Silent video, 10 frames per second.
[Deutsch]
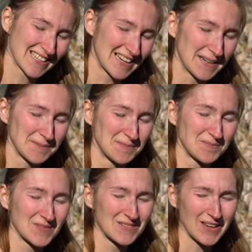Ähm,
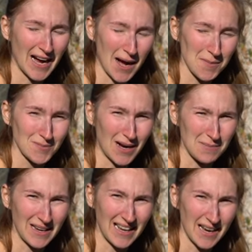wir haben
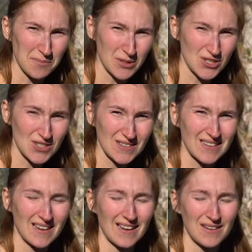am Elea Beach
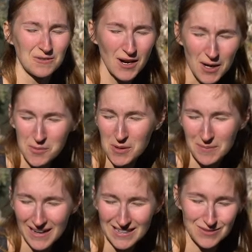Urlaub
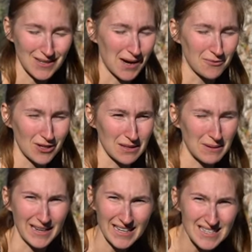gemacht und haben wirklich
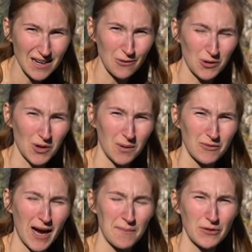mal nichts
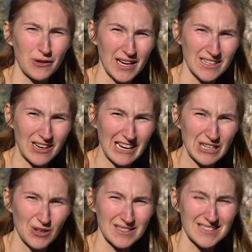aufgenommen. Wir haben die
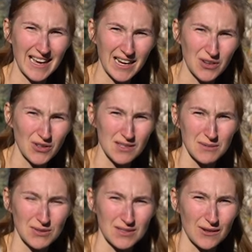Feiertage dort sehr
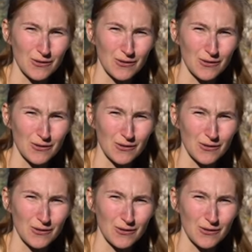genossen mit unseren